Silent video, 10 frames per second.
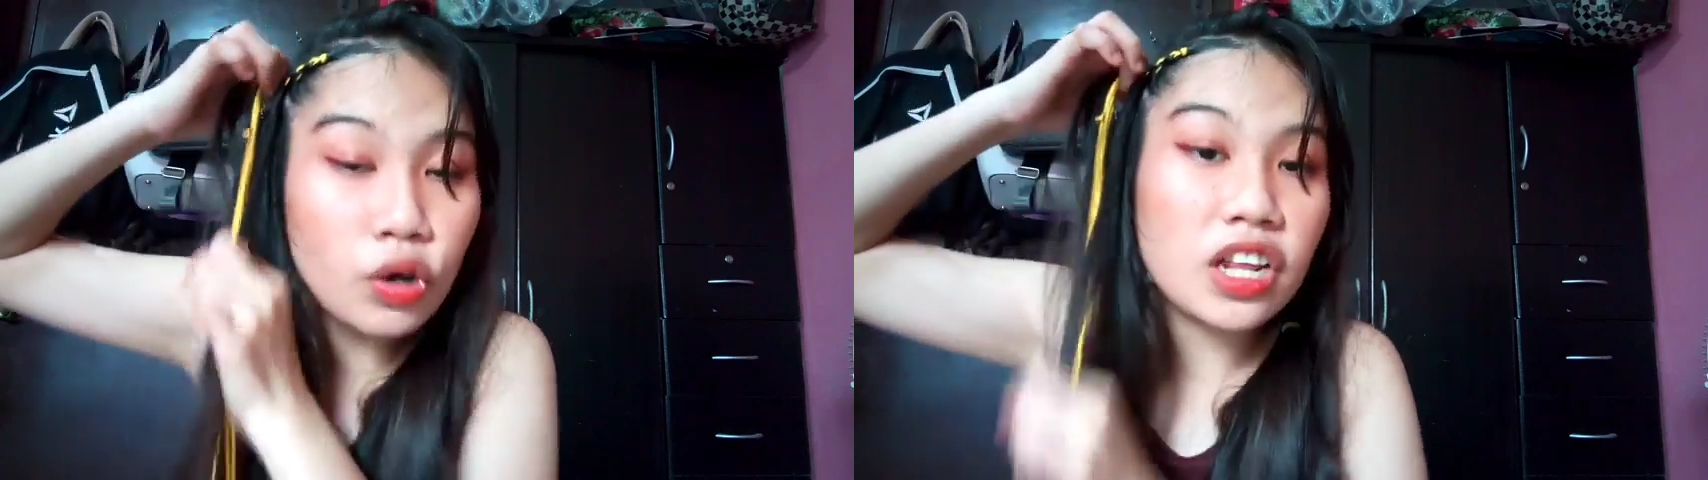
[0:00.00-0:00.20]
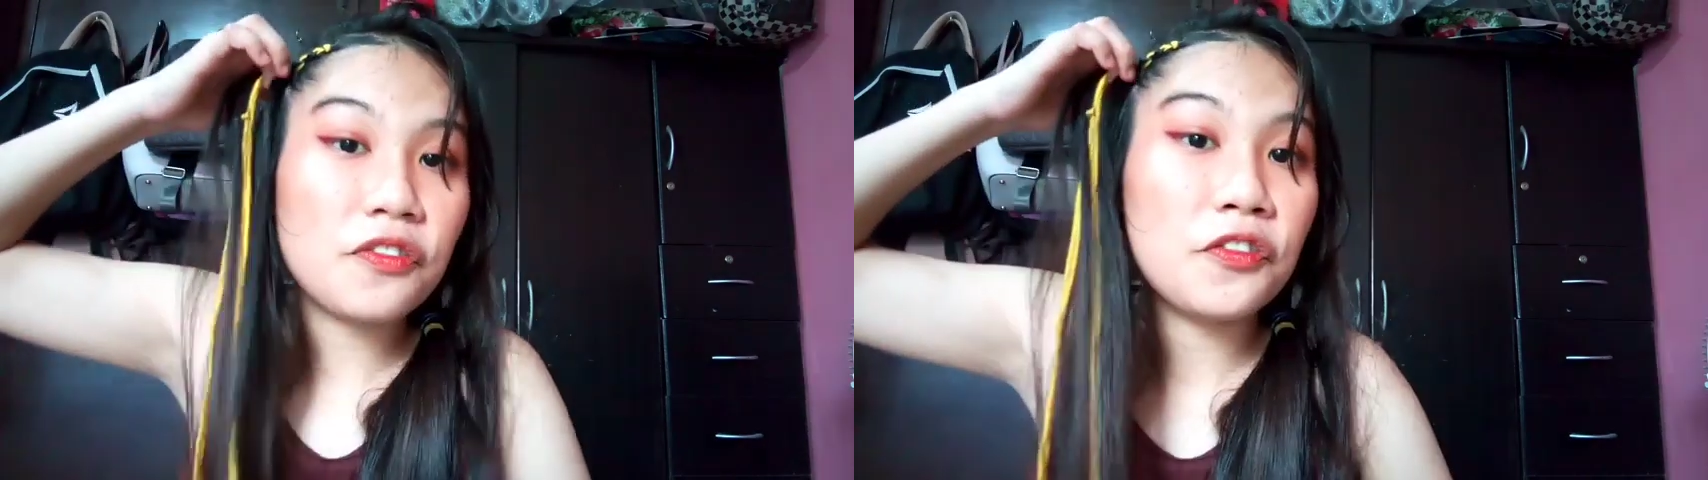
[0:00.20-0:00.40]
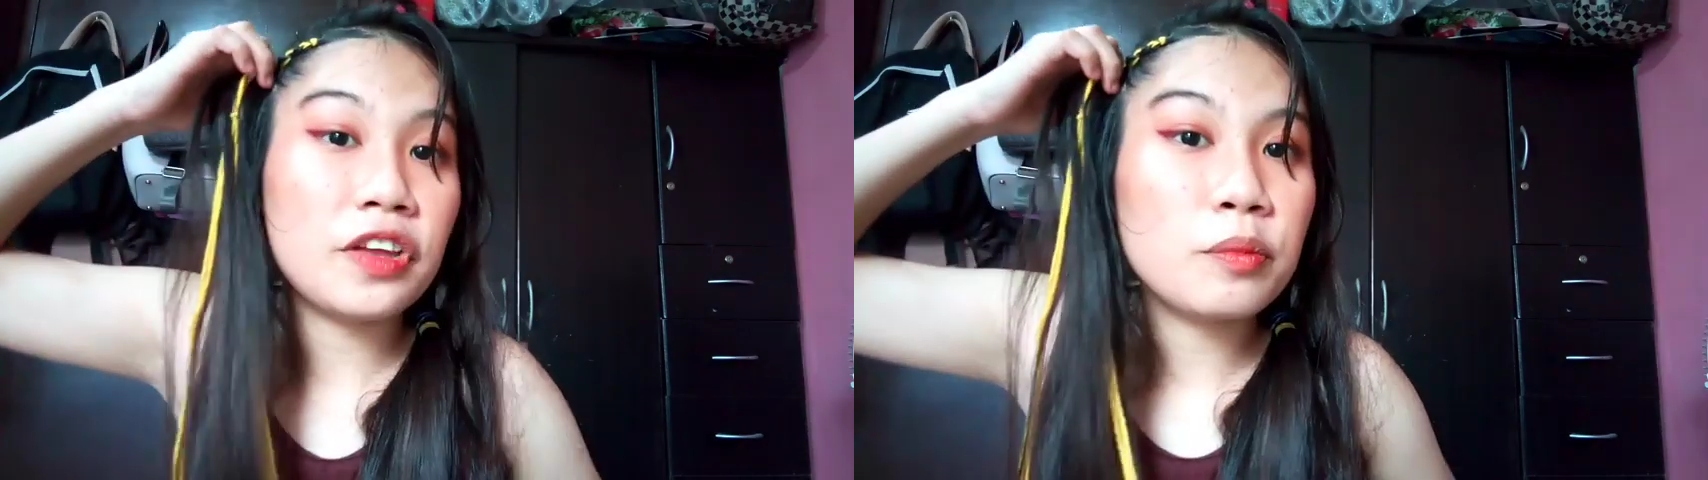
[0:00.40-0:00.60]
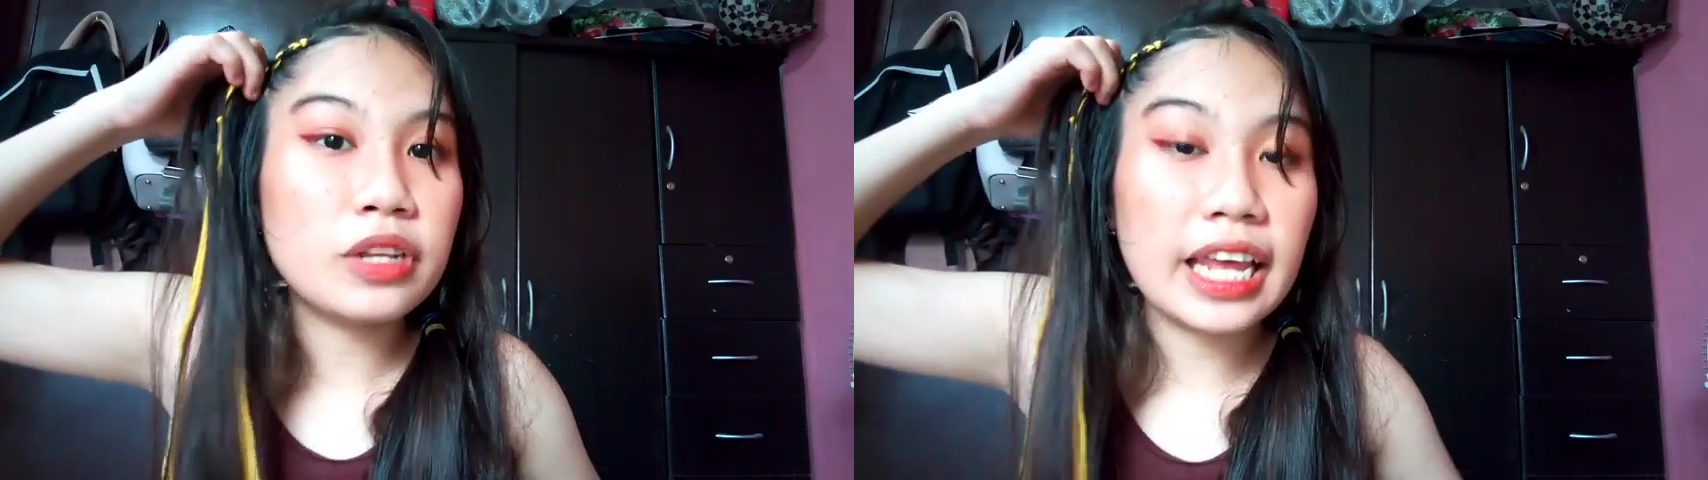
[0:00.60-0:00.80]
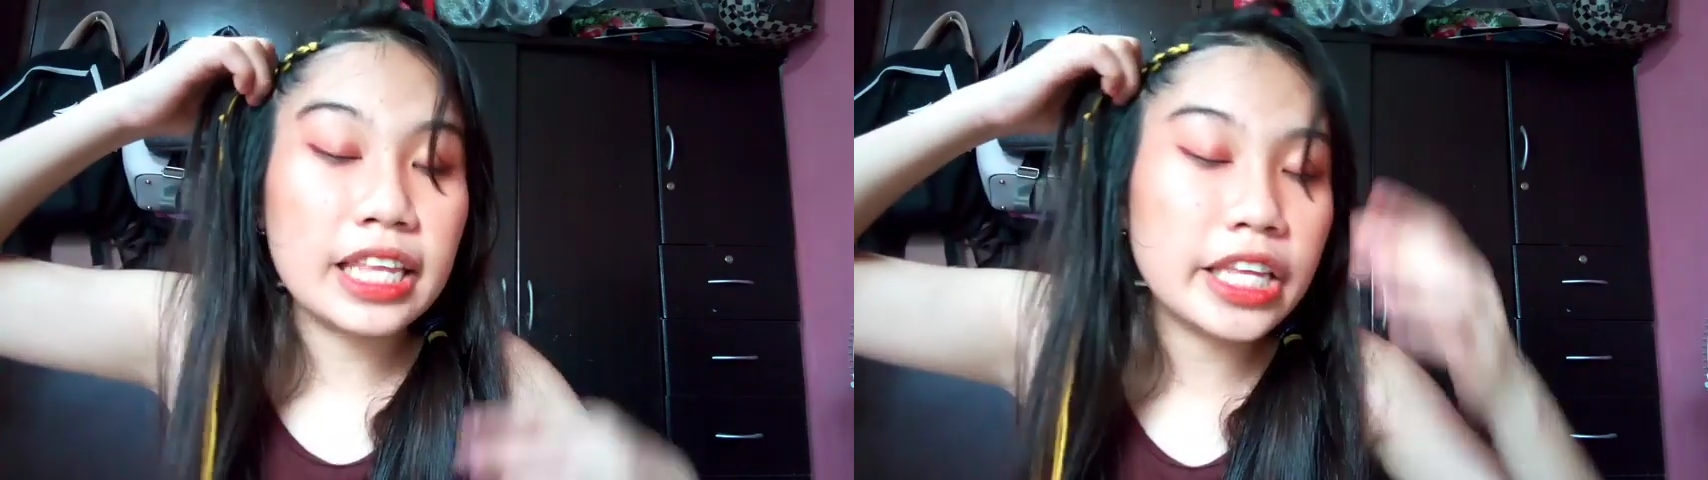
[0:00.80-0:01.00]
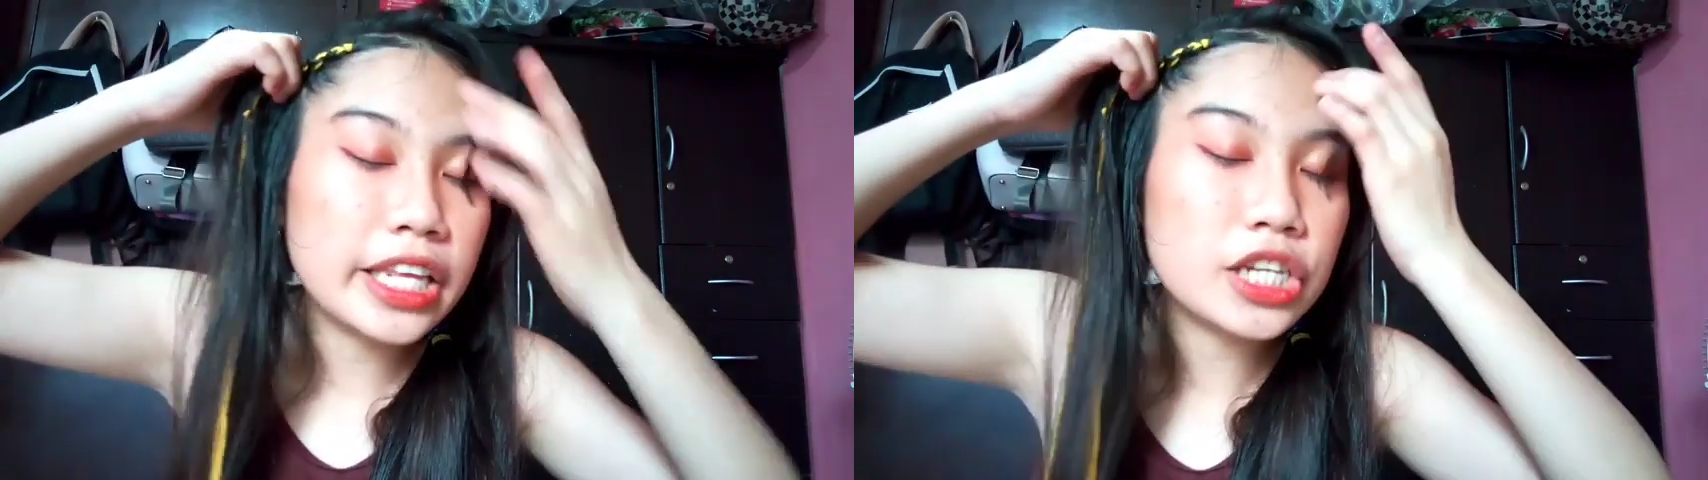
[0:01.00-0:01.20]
kung nafe-feel mo na hindi